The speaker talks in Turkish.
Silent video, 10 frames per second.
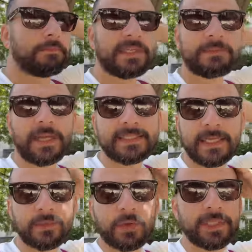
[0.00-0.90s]
Biz biraz
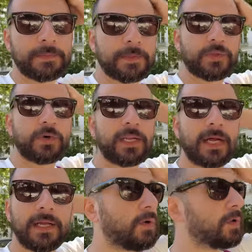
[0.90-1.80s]
daha dolanıp
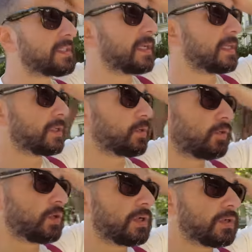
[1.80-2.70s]
sonra konser alanına
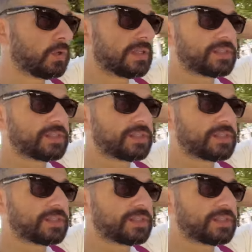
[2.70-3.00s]
doğru yola